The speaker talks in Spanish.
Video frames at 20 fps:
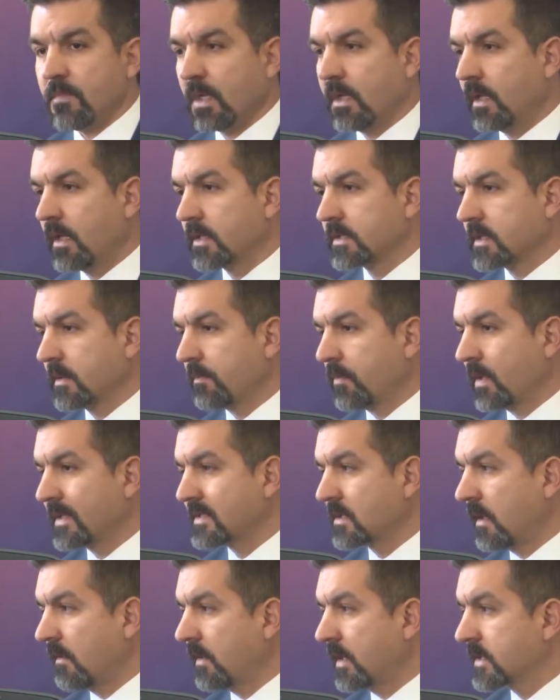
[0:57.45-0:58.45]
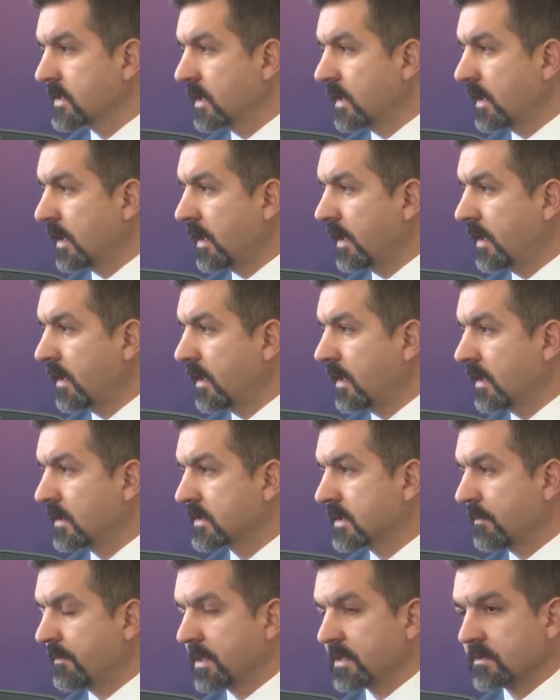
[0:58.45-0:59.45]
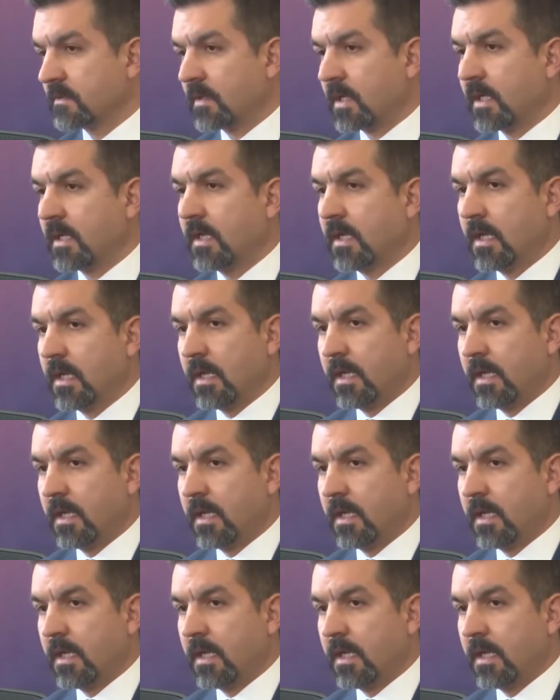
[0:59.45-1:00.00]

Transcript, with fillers: eh, se puede establecer que esta persona